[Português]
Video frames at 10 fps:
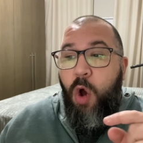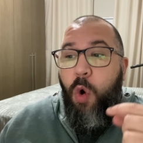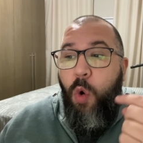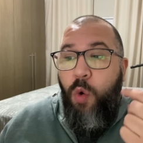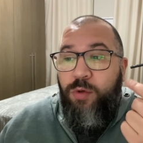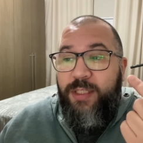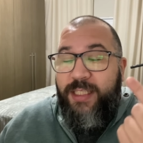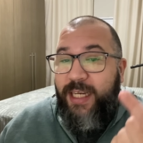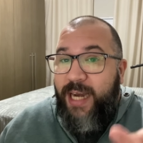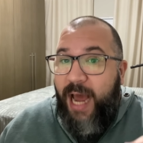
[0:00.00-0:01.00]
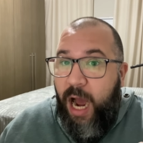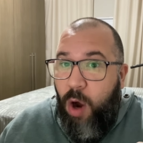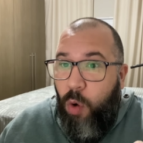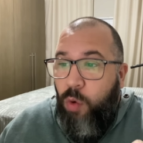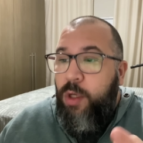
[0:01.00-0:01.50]
um
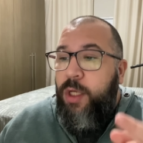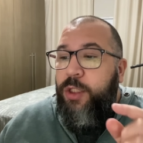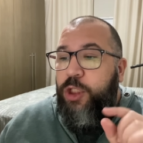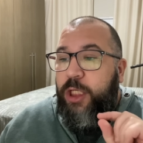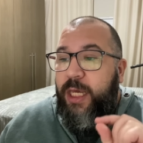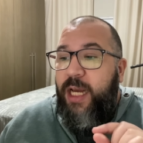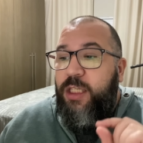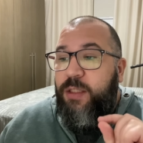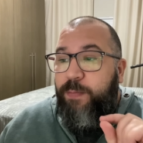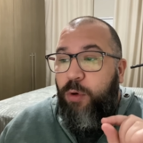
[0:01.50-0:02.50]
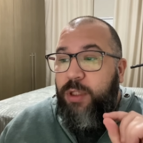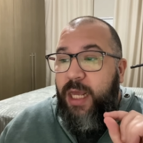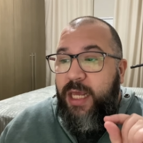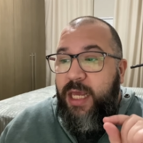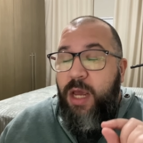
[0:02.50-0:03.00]
sinal de que eles
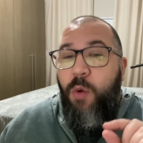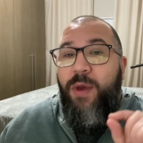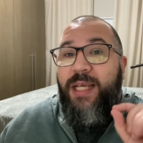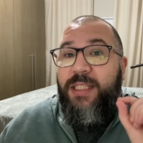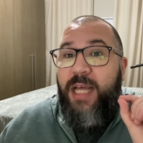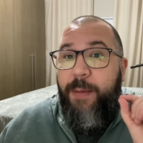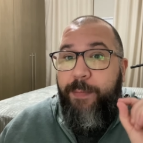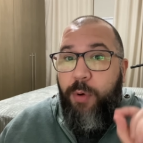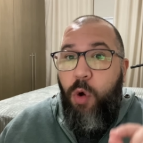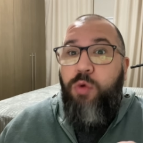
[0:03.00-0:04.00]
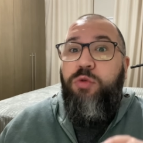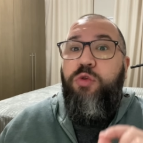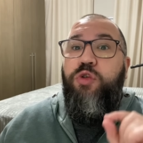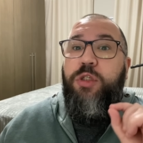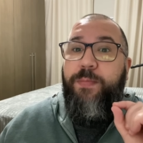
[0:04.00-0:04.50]
poderiam estar
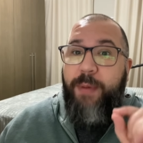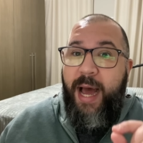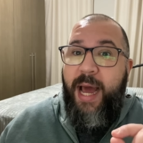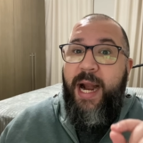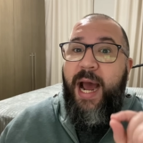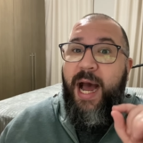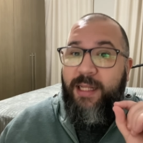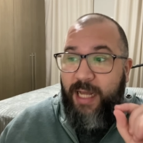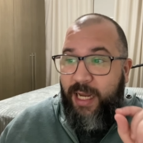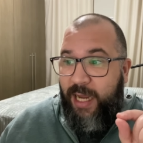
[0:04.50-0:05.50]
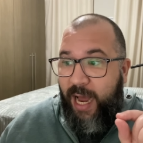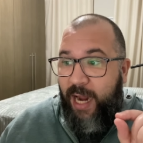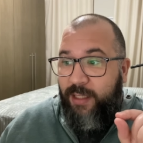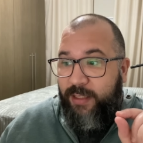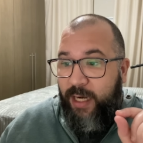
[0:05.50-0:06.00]
prontos para
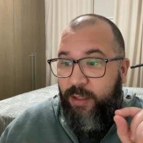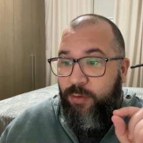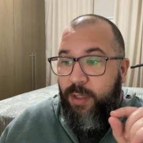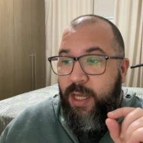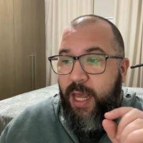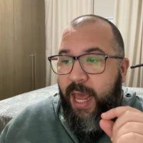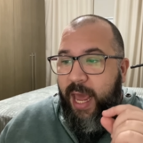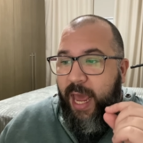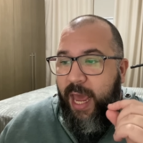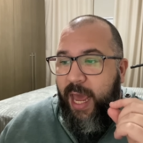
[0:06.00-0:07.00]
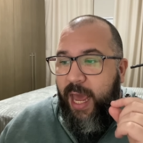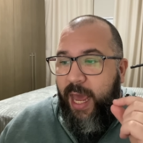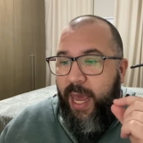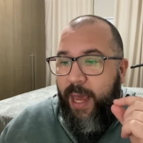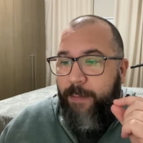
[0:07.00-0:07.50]
atacar, certo?
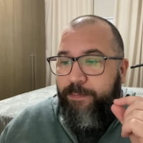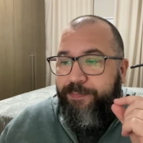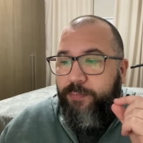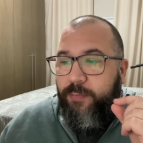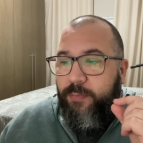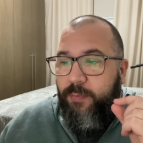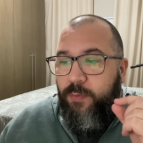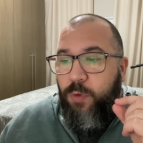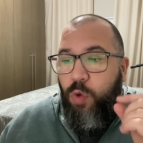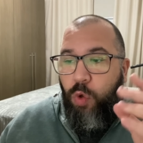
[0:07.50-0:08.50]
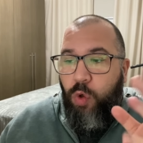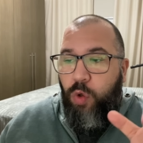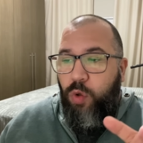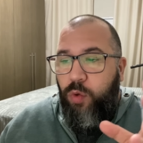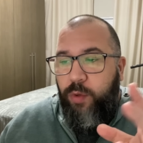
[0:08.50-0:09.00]
É,
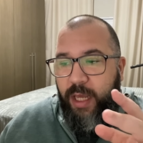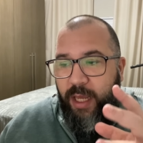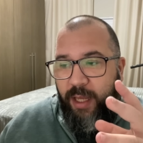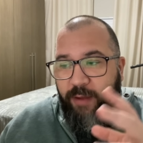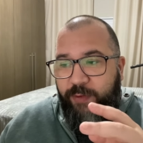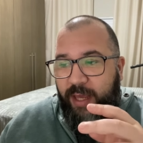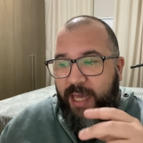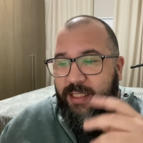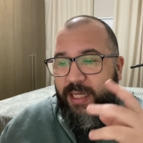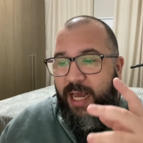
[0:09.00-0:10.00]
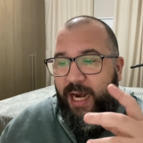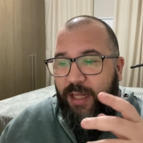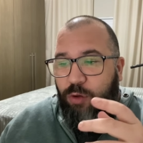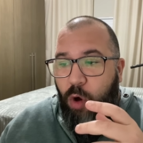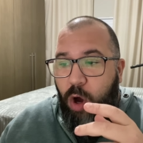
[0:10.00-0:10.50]
o, enfim, esse
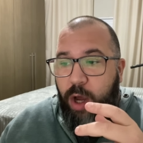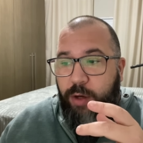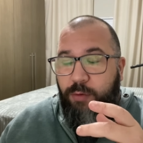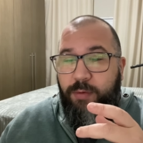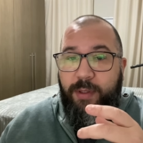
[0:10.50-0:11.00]
relatório